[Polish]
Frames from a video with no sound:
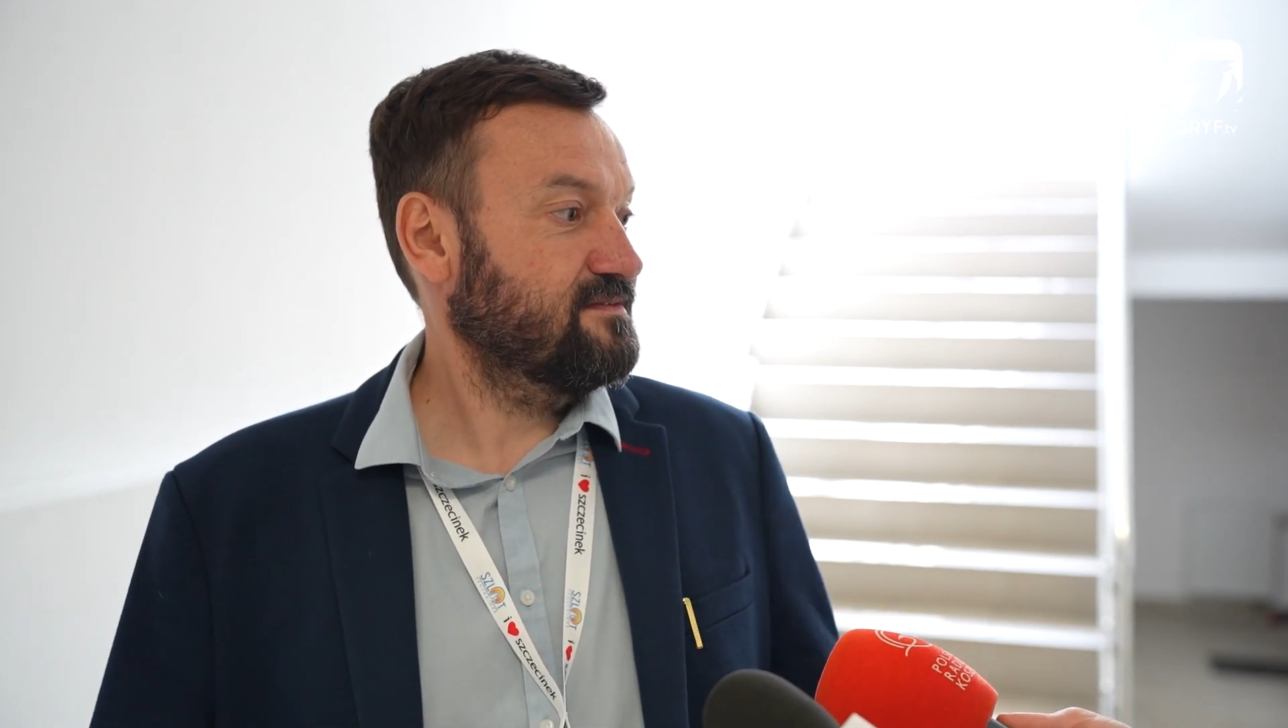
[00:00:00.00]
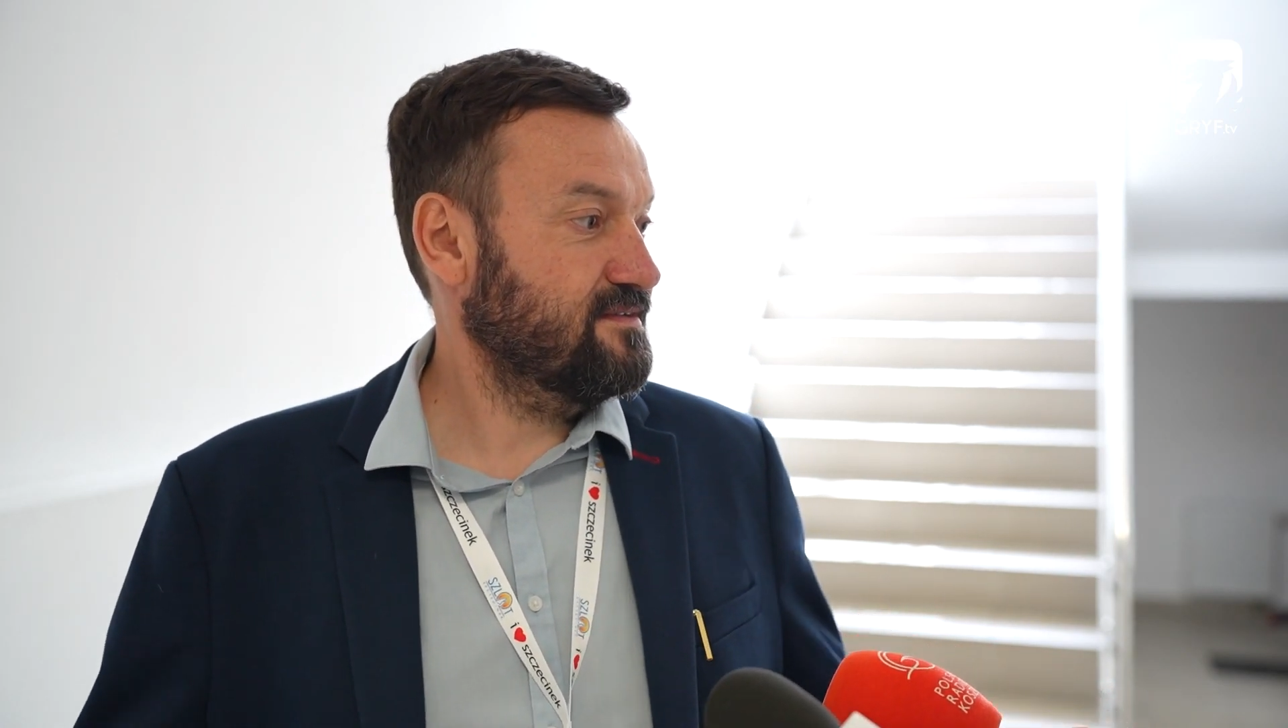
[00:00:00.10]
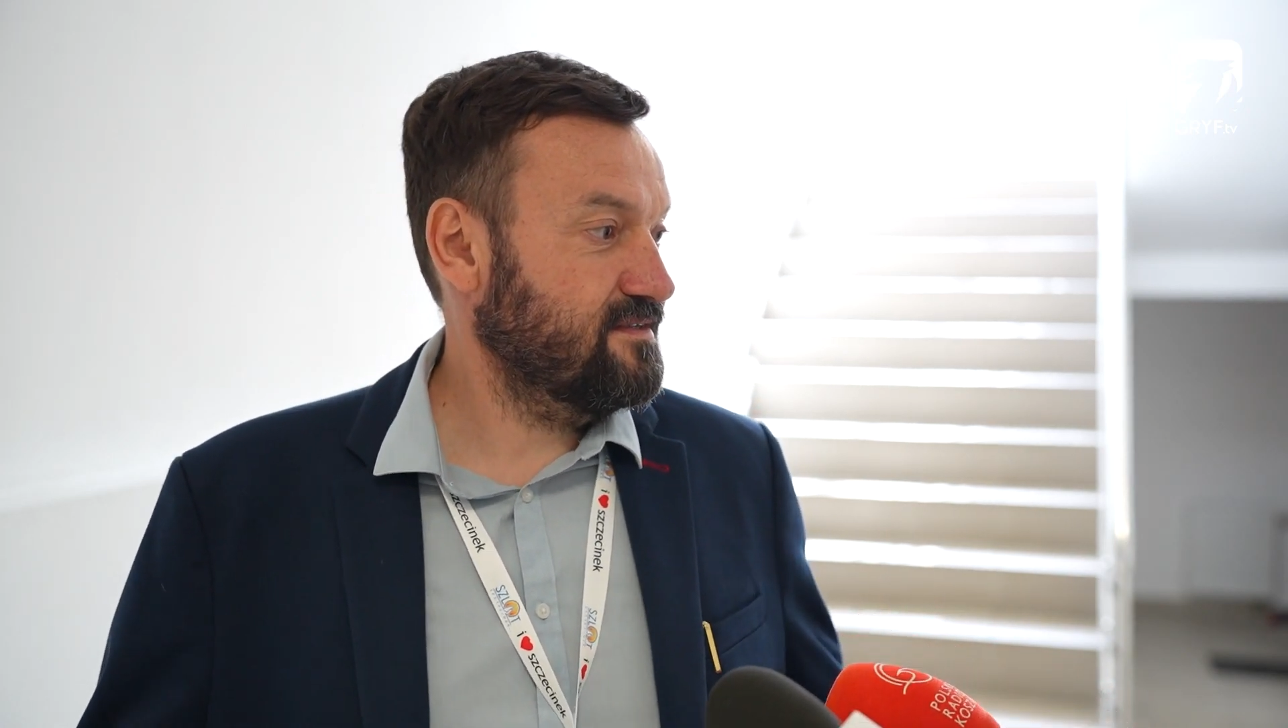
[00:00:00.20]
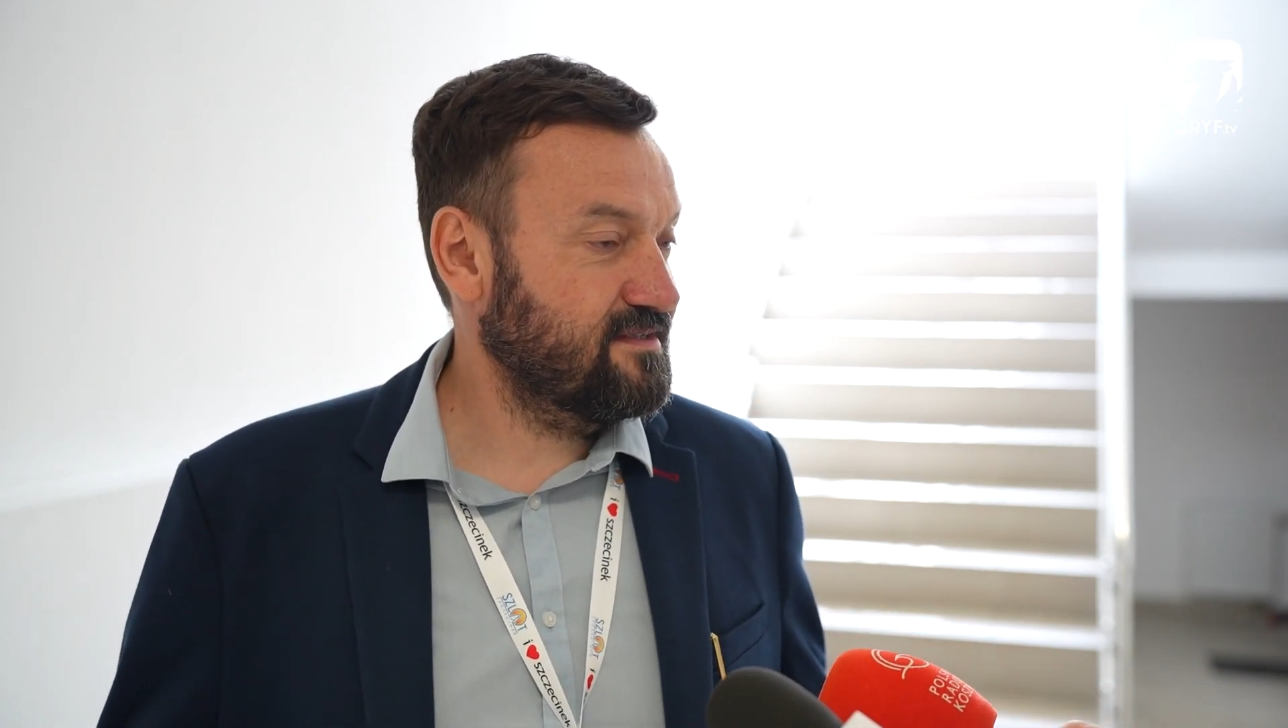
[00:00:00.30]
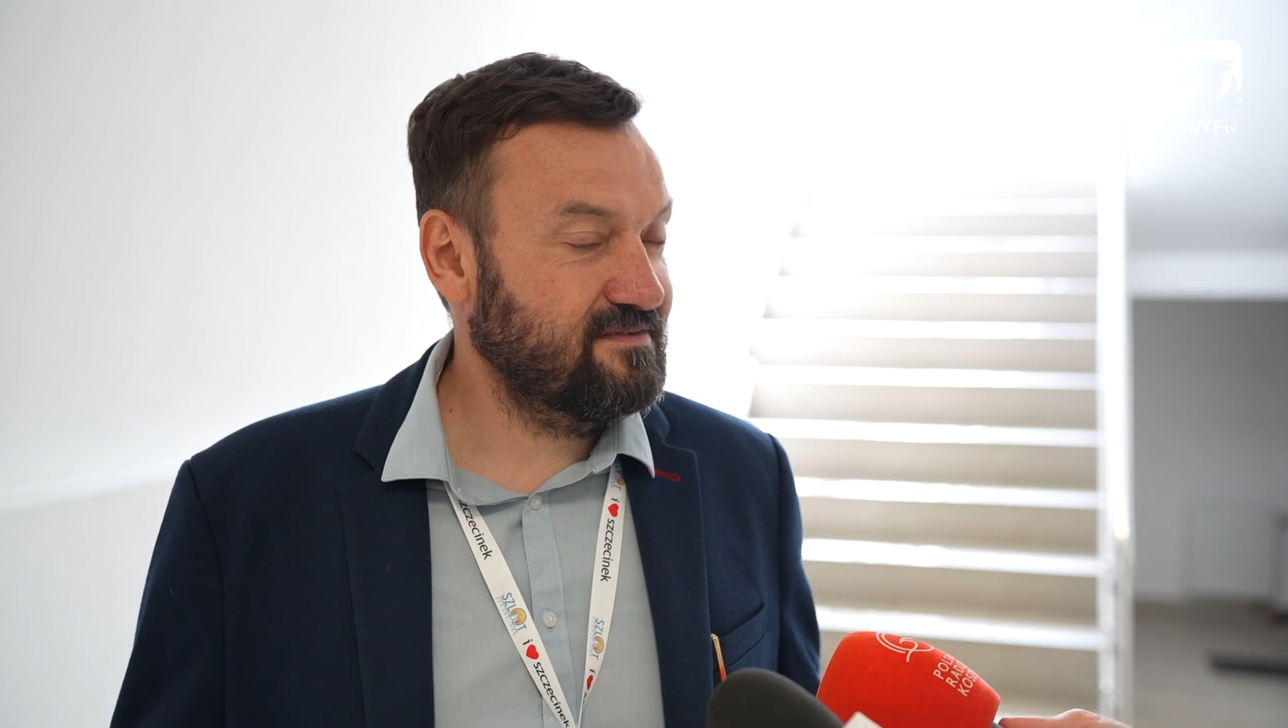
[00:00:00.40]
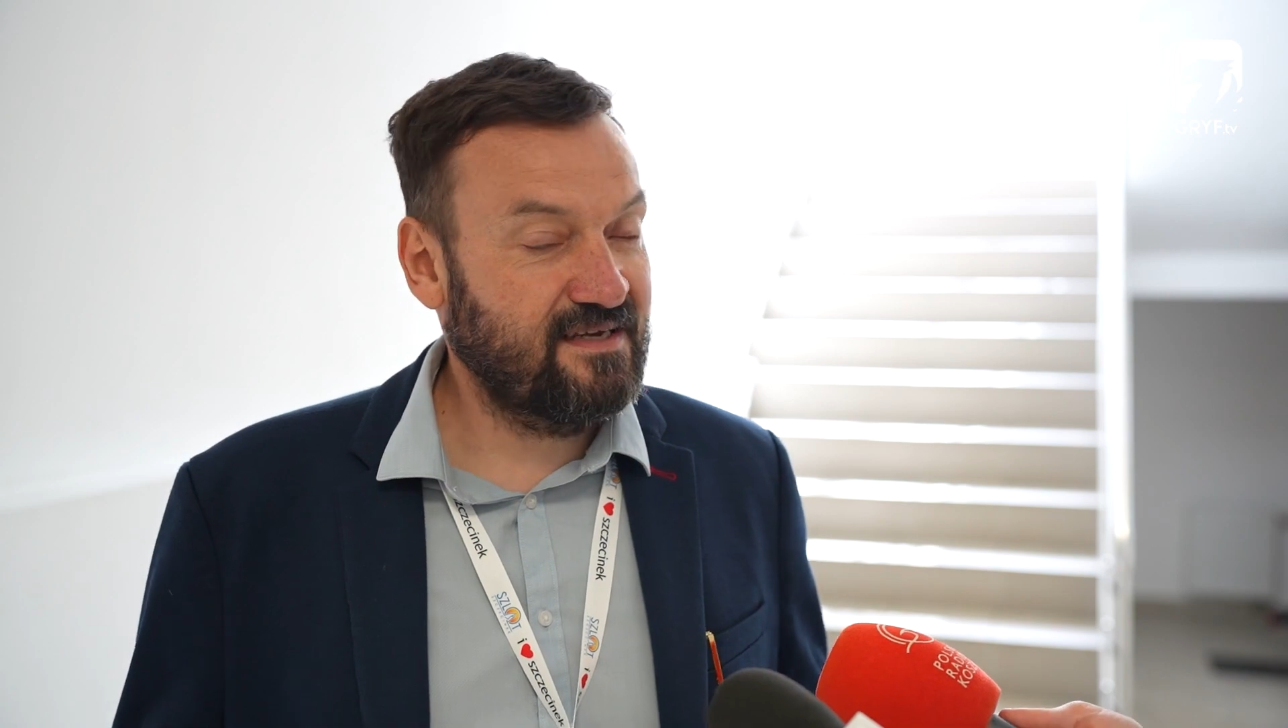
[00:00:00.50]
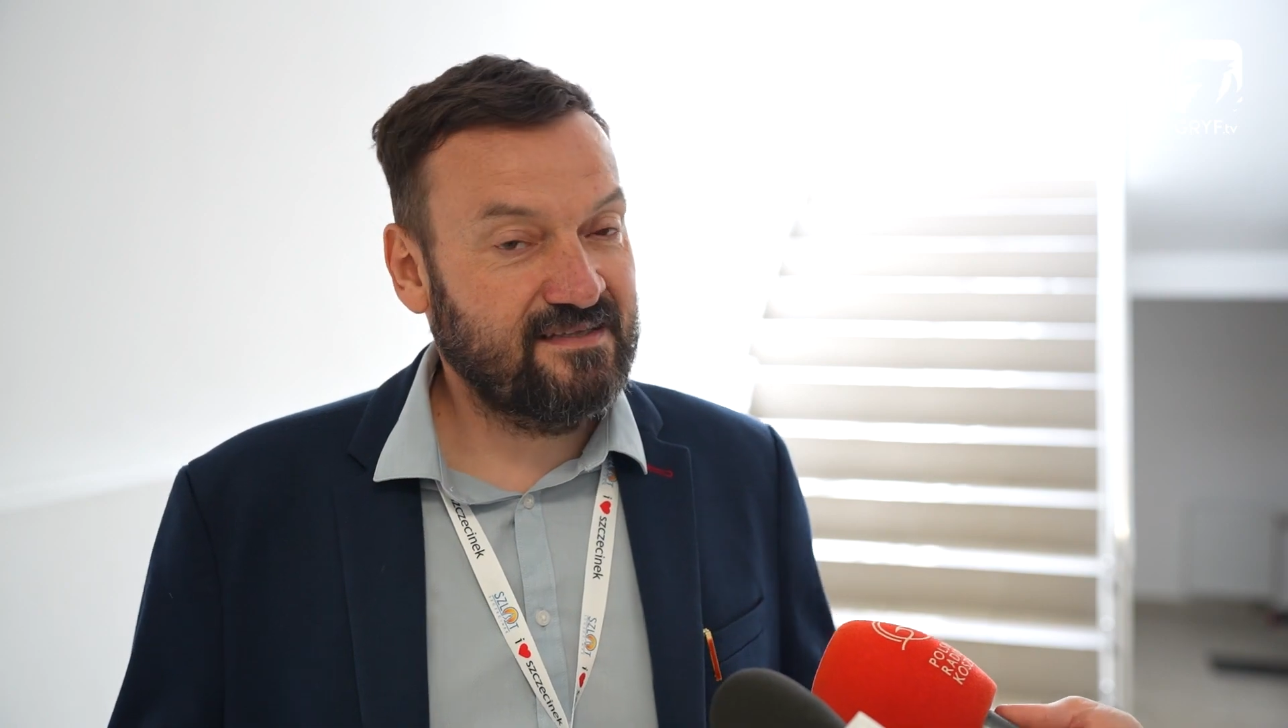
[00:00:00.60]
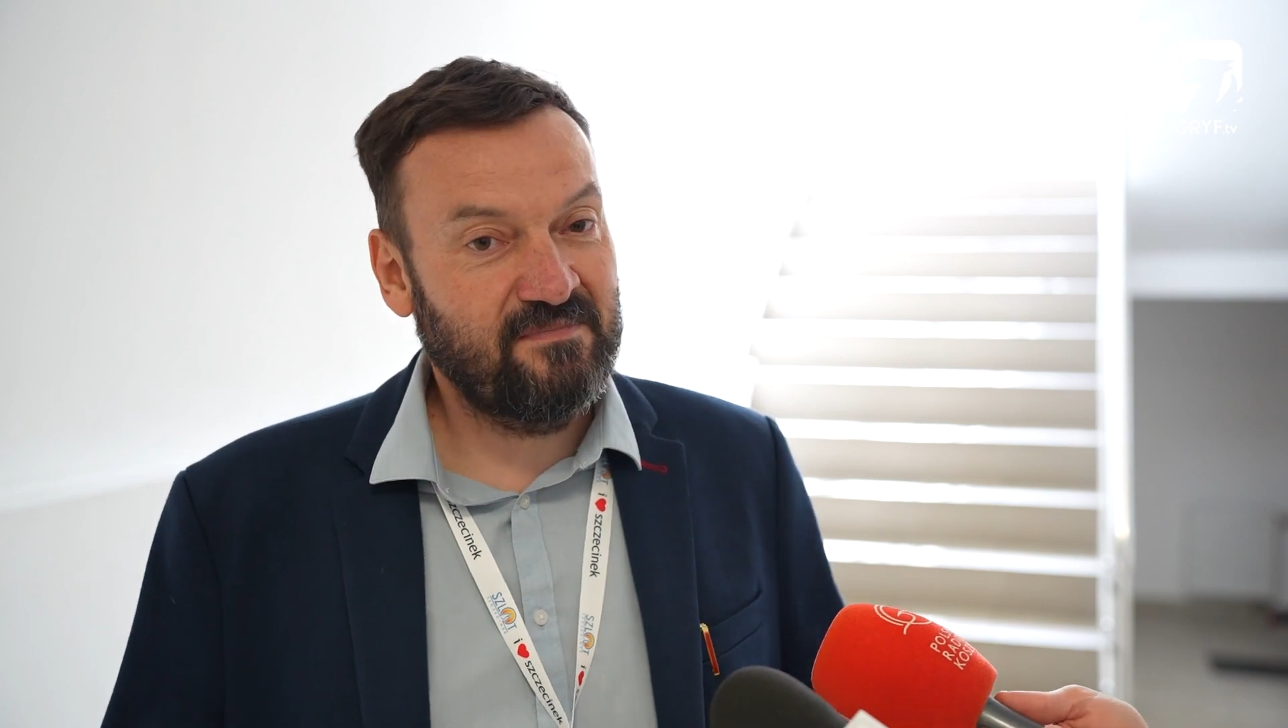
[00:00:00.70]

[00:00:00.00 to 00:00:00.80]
no i tak